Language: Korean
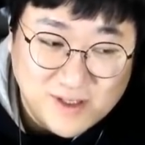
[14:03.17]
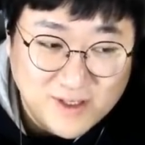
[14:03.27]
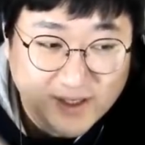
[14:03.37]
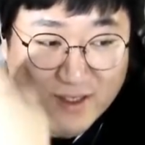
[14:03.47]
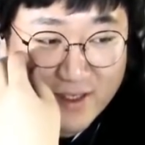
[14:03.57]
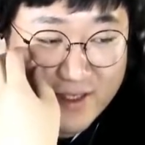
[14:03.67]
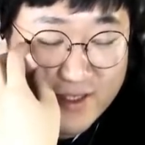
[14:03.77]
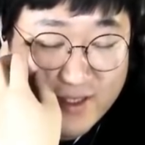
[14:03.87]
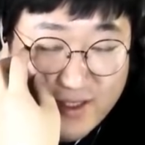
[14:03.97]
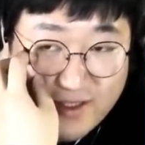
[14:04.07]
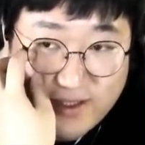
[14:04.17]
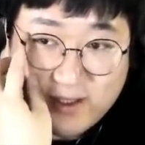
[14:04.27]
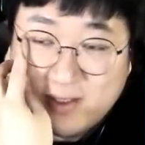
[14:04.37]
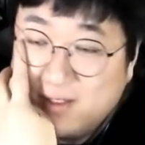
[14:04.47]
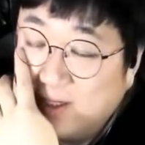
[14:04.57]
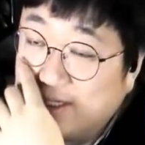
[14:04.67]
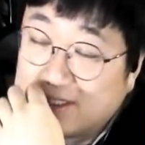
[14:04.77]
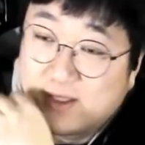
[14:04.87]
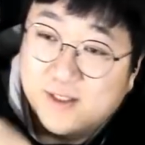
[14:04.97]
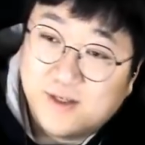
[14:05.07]
아, 감사합니다.
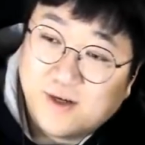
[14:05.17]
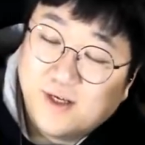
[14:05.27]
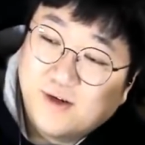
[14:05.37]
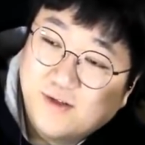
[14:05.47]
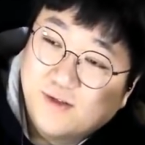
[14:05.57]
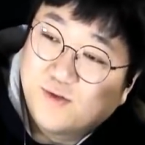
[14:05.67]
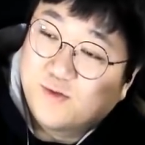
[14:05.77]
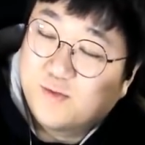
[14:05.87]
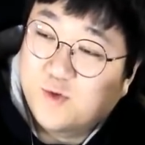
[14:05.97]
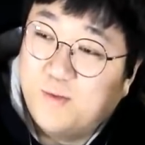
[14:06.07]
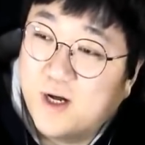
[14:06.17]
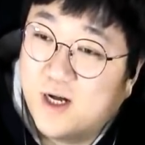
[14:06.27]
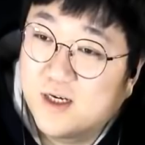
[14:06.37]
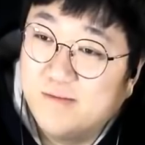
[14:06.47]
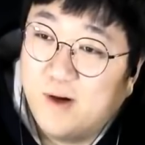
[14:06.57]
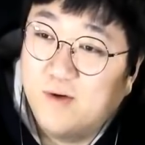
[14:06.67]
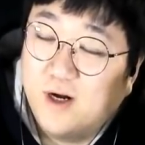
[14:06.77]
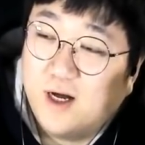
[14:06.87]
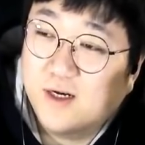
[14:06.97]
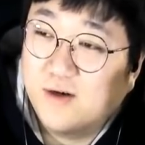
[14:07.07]
어그 저기 이거는 조만간 금방
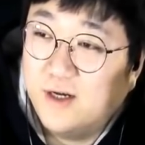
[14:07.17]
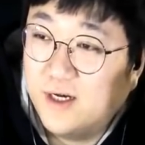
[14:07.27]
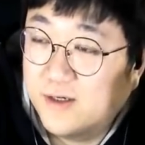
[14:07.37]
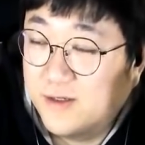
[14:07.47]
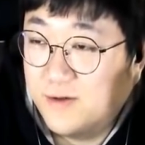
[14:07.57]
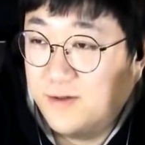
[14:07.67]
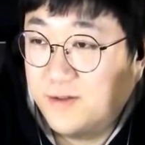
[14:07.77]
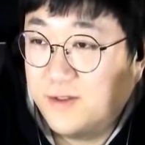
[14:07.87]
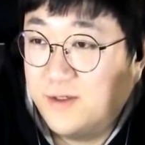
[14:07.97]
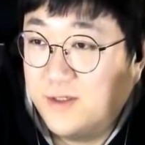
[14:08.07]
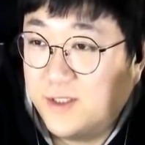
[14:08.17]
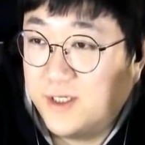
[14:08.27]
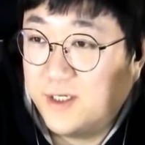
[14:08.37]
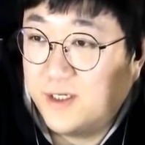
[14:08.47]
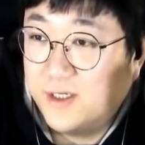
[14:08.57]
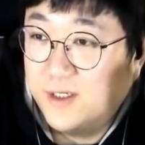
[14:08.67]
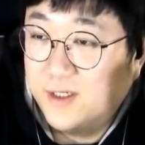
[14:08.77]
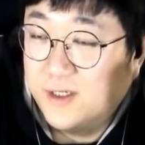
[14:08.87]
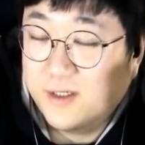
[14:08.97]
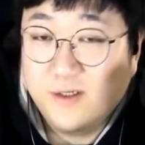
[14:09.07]
올라갈 거야. 그리고 저 이제
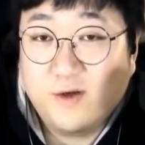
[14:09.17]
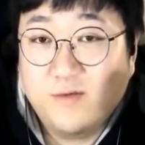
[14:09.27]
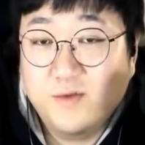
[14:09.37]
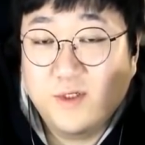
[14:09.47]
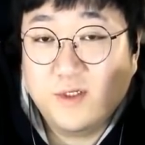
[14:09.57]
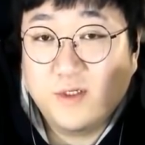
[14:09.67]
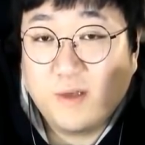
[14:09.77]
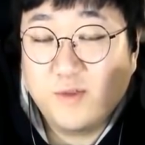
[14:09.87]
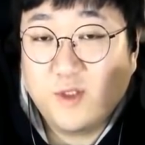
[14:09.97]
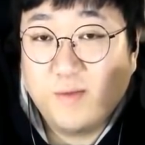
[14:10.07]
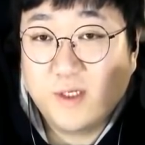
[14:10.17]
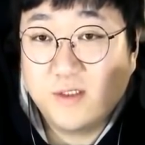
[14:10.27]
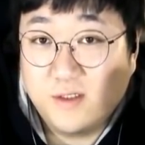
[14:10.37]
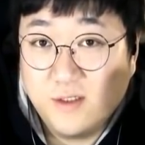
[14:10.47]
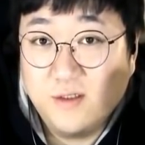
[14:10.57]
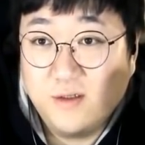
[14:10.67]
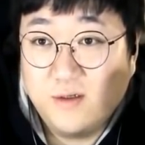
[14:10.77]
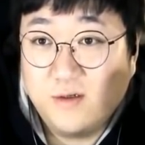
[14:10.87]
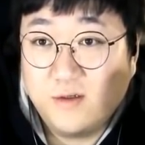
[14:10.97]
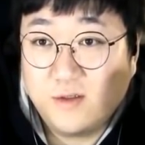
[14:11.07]
그 여러분들 그 MC 더 맥스
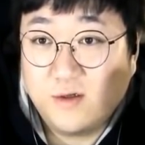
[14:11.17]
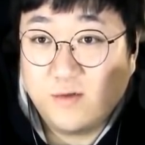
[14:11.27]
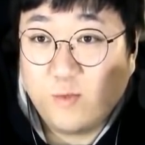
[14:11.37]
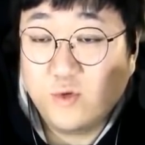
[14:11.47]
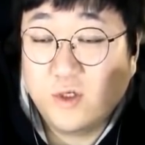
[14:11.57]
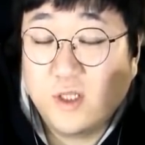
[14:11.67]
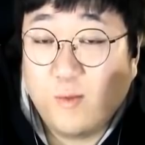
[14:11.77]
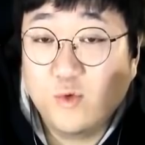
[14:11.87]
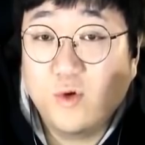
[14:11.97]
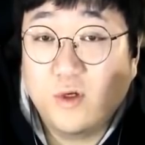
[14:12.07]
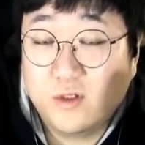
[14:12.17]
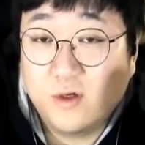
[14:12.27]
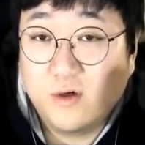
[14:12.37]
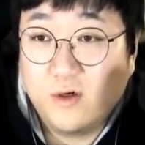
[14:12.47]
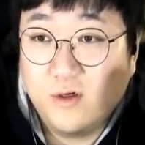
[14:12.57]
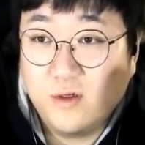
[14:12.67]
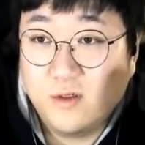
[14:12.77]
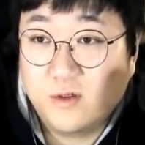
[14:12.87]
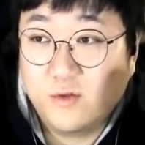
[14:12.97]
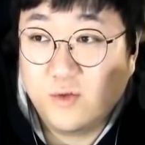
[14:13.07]
어저 못 그때 못 올렸던 거
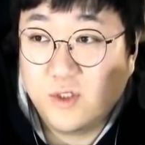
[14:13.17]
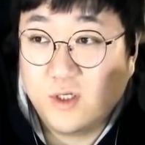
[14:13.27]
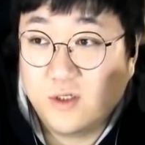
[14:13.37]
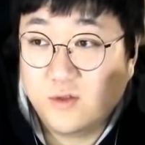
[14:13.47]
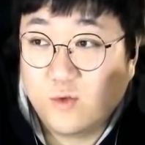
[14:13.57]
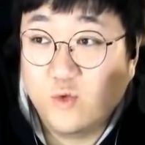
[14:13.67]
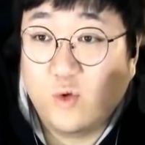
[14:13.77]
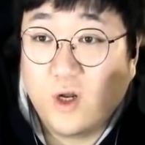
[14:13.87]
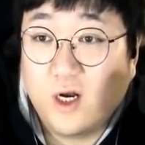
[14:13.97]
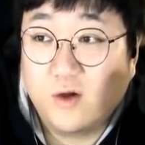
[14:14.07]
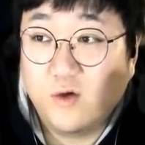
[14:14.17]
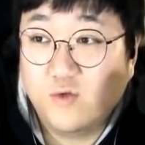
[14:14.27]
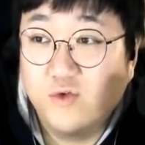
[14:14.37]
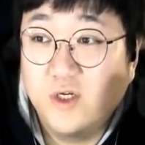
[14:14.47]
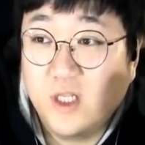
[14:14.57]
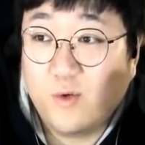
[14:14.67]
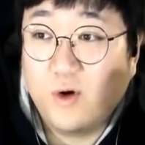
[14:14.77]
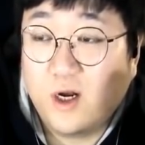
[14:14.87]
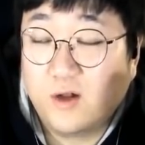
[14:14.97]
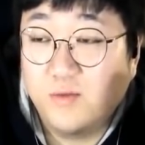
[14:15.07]
어, 그것도 이제 곧 올라갈 거예요. 9일 날
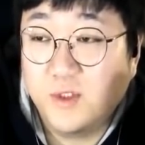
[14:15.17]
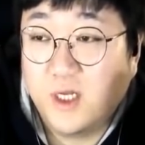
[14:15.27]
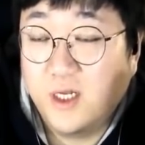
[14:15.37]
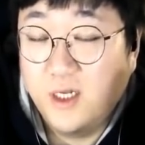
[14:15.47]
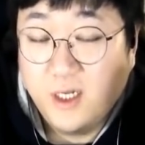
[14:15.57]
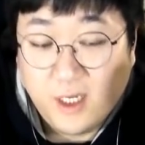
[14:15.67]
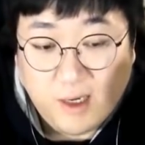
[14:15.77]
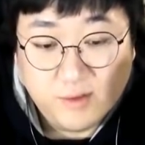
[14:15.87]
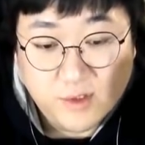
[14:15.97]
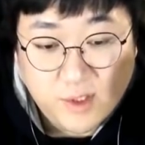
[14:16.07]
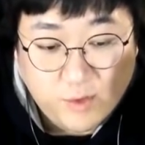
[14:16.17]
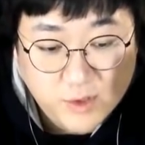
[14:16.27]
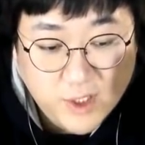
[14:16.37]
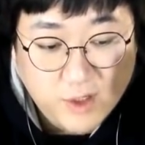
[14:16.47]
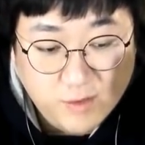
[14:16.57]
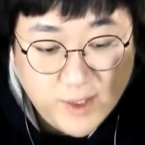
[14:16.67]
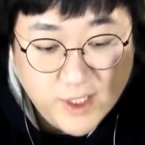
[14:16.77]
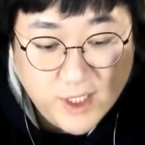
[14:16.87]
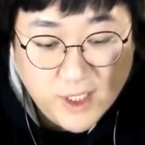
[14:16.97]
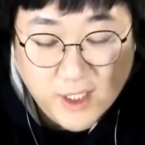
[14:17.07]
올라갈 겁니다. 아무튼 니네 고생했고
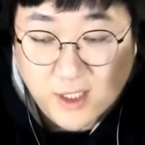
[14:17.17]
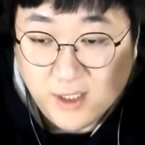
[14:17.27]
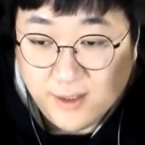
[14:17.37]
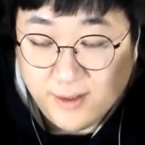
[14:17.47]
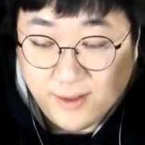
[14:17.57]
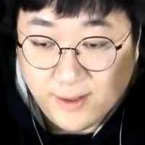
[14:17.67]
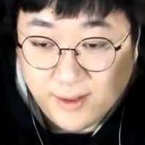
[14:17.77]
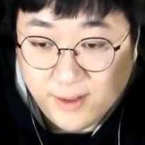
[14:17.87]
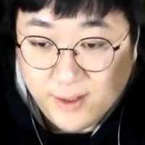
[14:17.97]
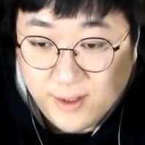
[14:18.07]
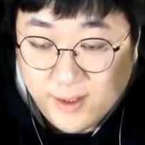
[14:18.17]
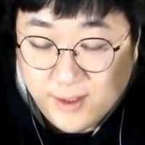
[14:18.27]
말이야. 어 네.